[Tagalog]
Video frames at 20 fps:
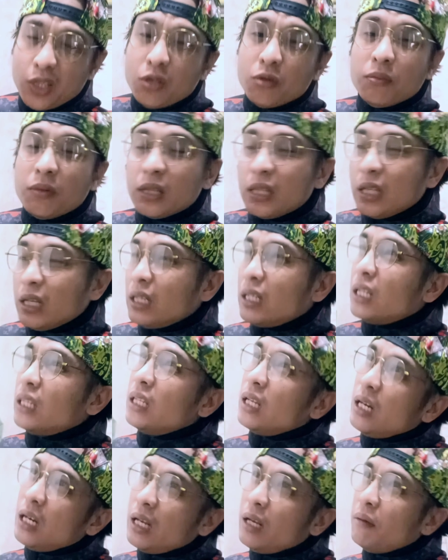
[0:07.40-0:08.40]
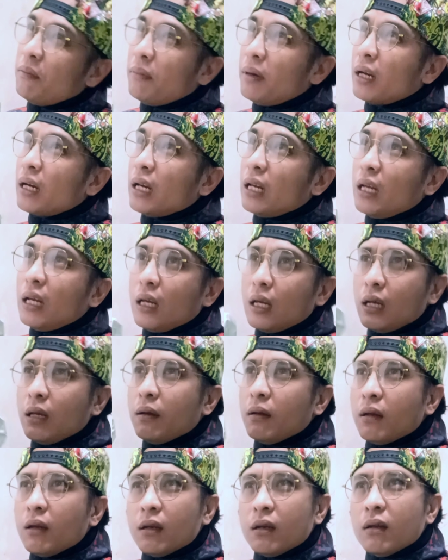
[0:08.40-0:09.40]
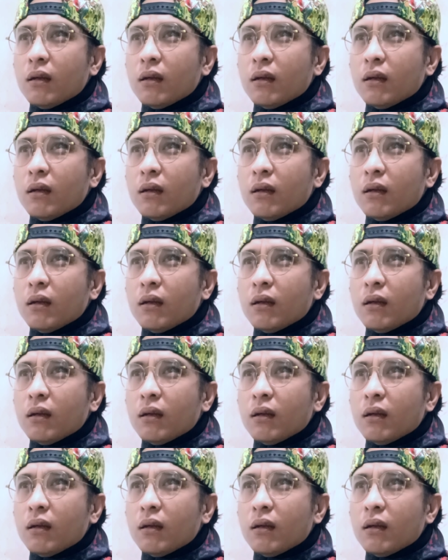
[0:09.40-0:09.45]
May dumating na delivery.